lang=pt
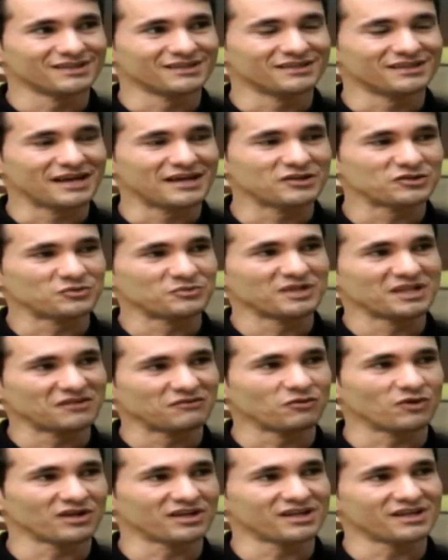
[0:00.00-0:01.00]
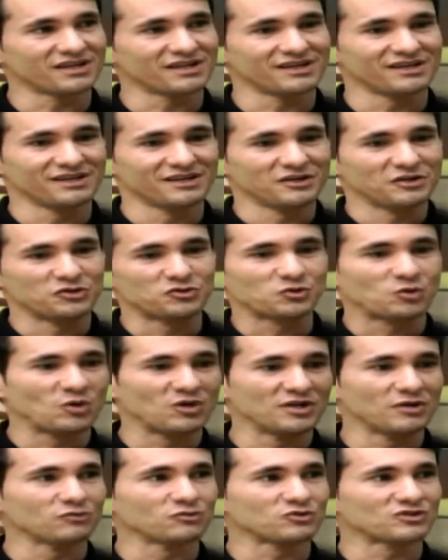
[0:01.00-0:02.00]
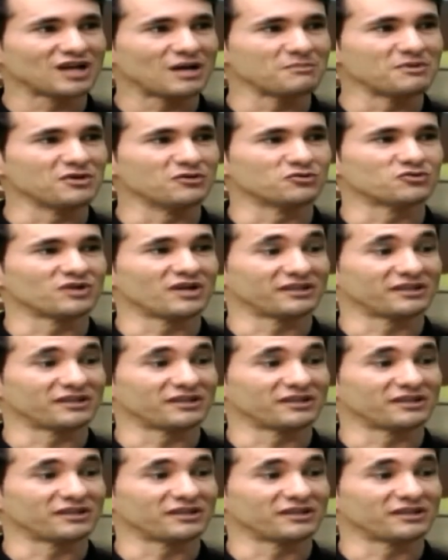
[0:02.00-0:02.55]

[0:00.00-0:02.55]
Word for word: E aí isso me levou a querer escolher um dos caminhos.